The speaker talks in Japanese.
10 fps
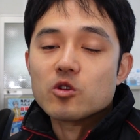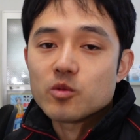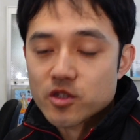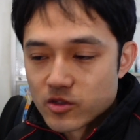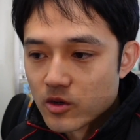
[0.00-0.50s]
と
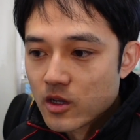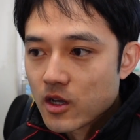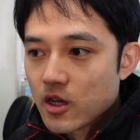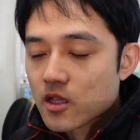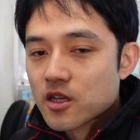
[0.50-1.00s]
思うんですよ。
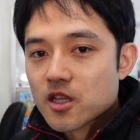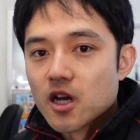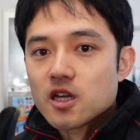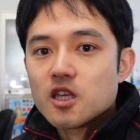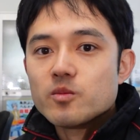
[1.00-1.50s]
た
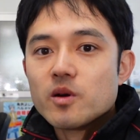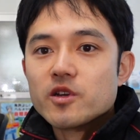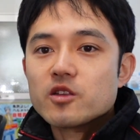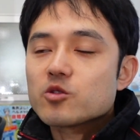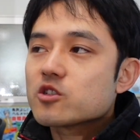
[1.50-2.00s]
だ、今
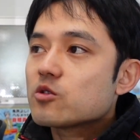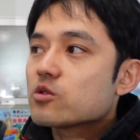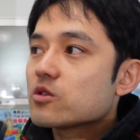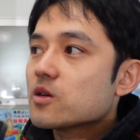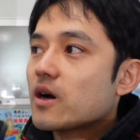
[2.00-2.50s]
までの仕
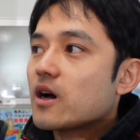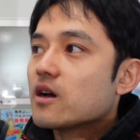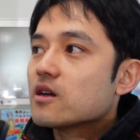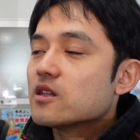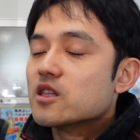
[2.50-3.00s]
事で
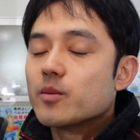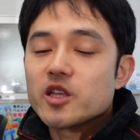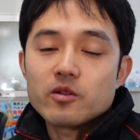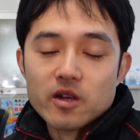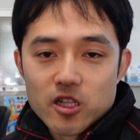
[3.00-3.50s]
はダメ
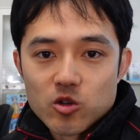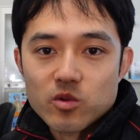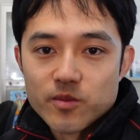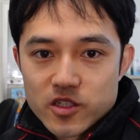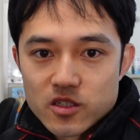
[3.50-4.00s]
なのかなと
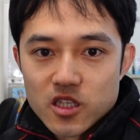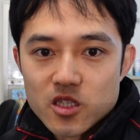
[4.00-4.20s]
思います。